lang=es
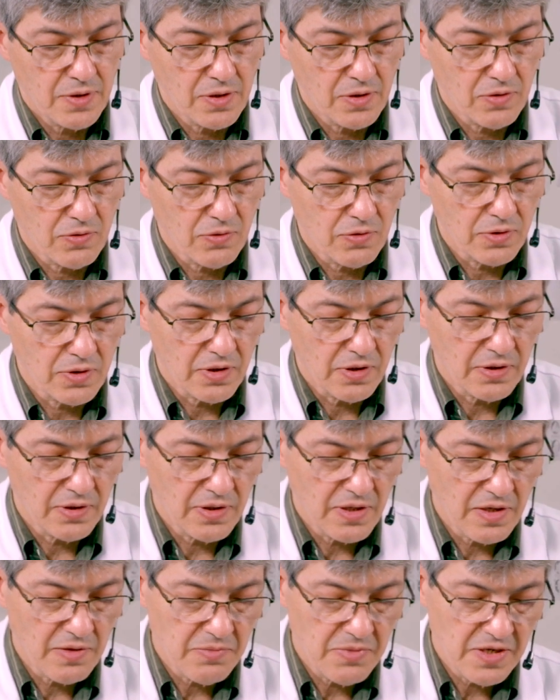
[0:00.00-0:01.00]
el corte
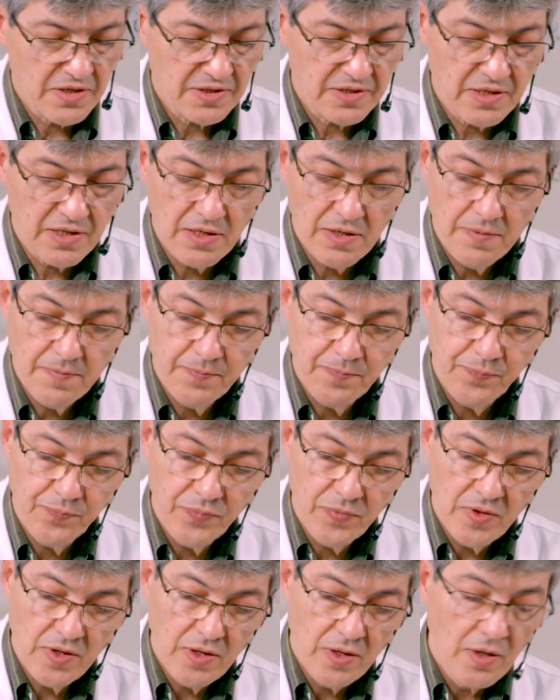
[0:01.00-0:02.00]
transversal,
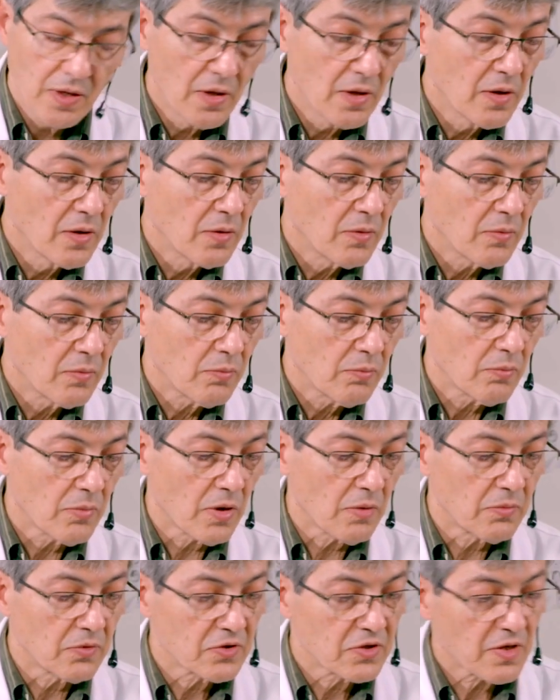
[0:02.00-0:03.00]

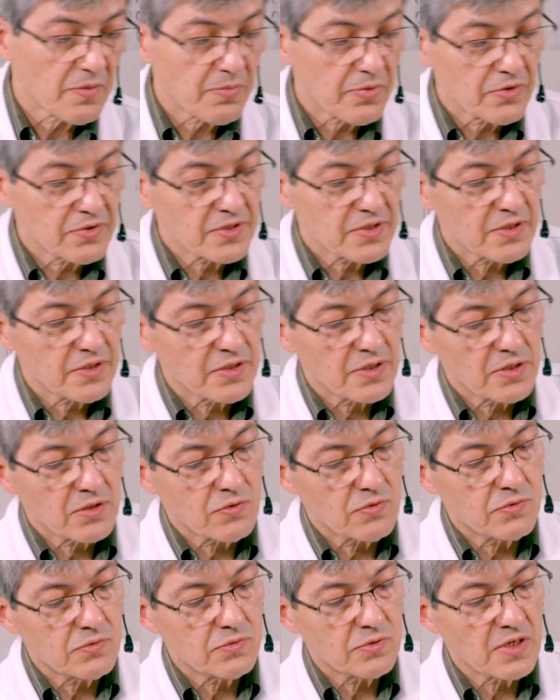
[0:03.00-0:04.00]
vamos a proceder
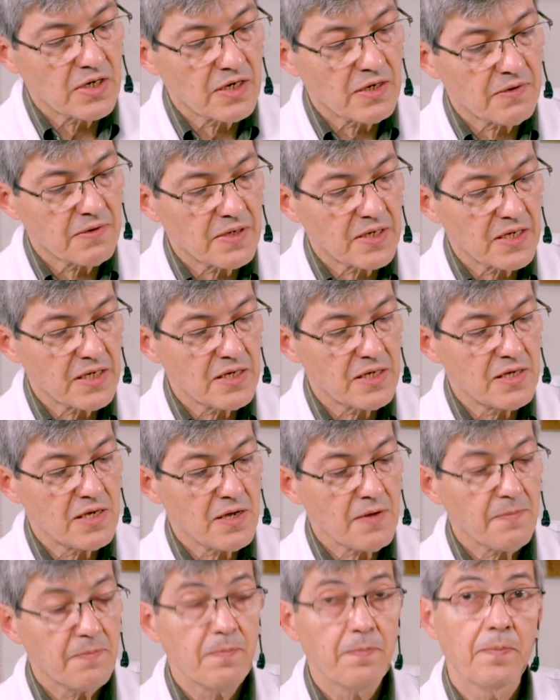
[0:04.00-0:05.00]
con una
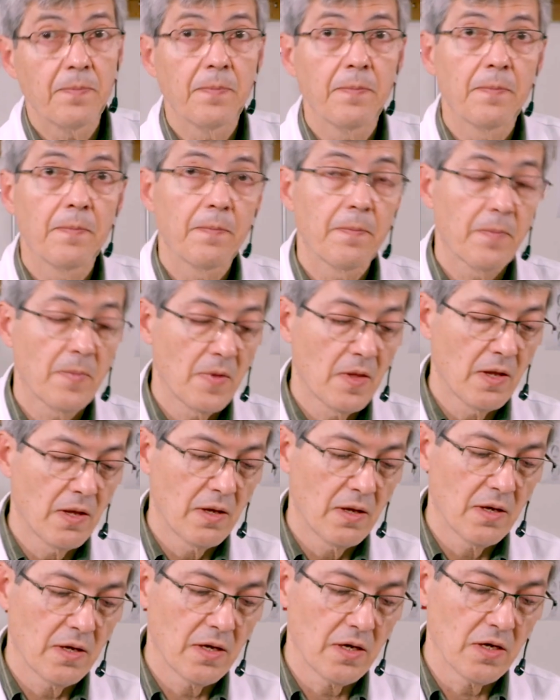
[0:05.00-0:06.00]
navajilla
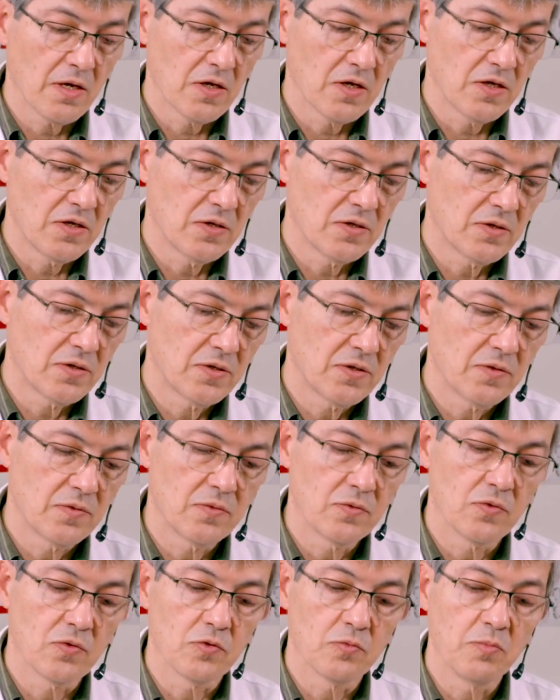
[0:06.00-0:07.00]
que es,
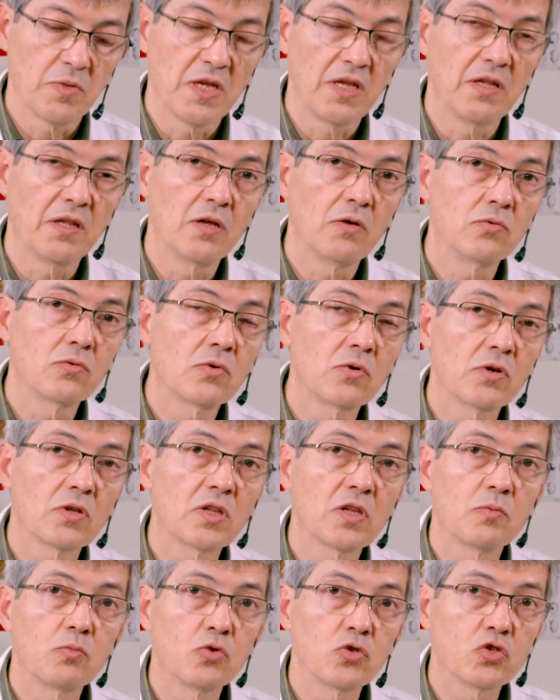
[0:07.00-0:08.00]
nos brinda un
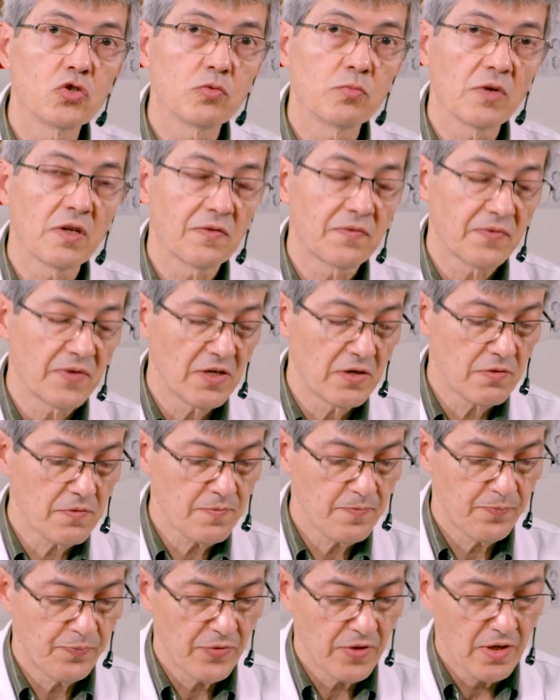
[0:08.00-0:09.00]
corte mucho más
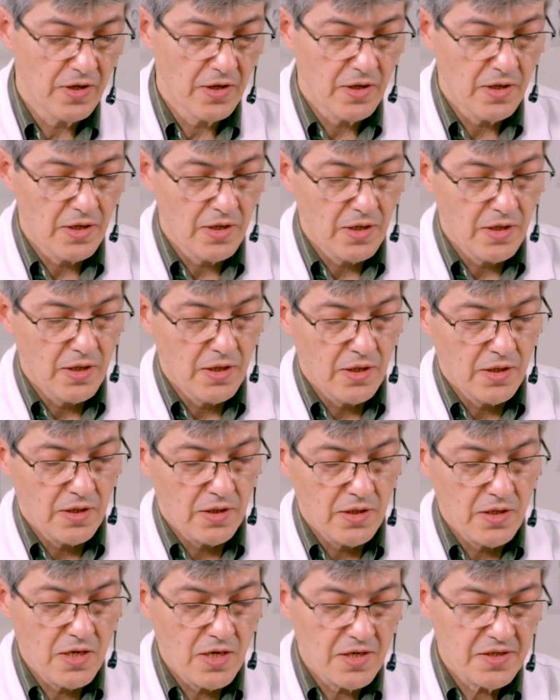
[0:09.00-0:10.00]
fino
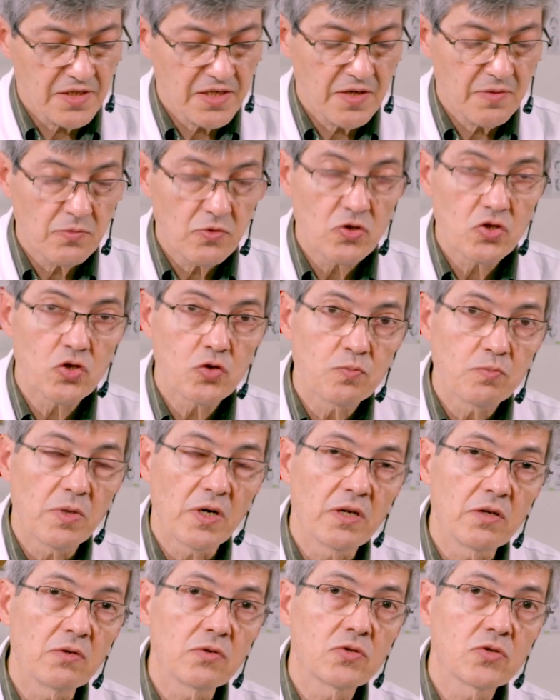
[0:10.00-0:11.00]
y hacemos
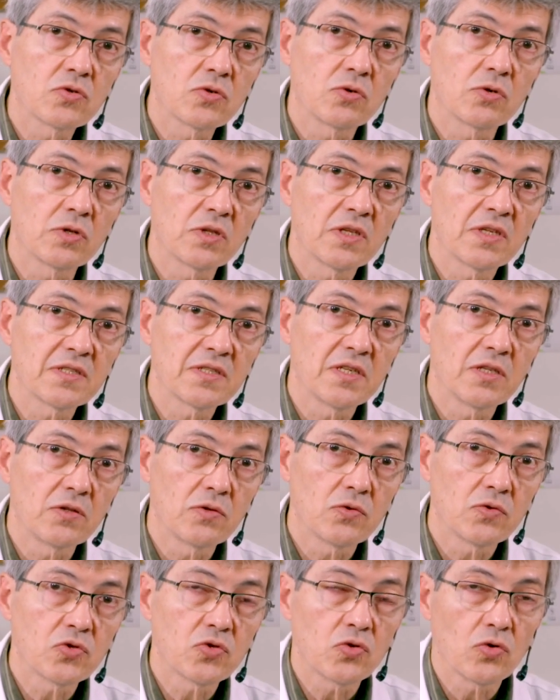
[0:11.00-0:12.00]
varios
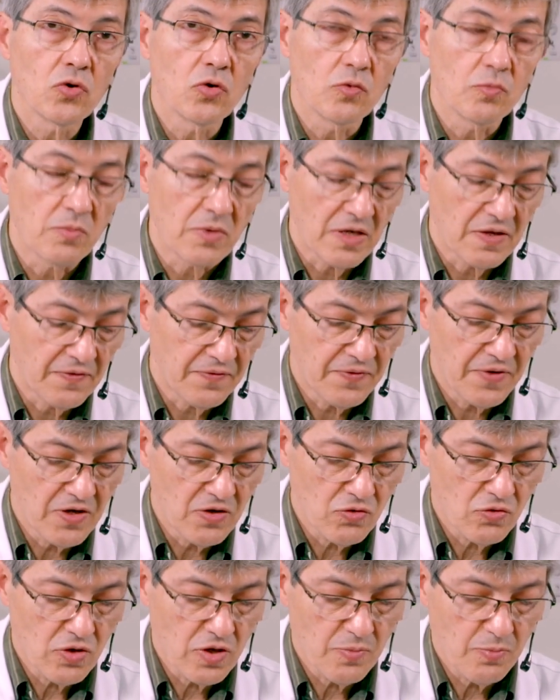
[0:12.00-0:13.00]
cortecitos lo más
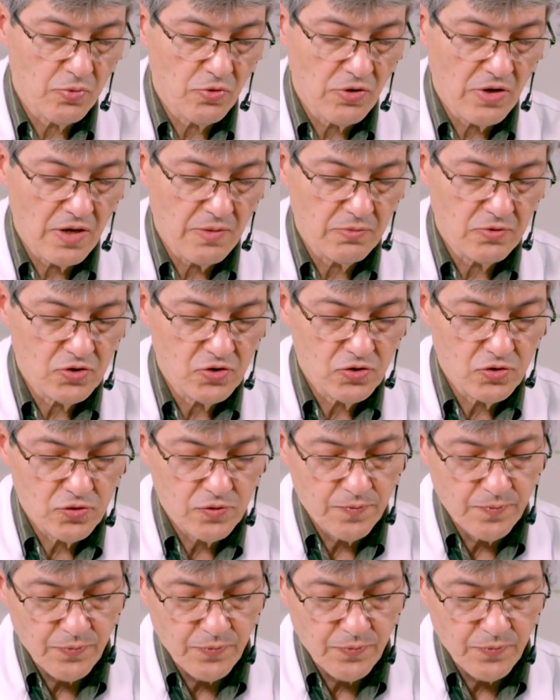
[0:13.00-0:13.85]
fino que podamos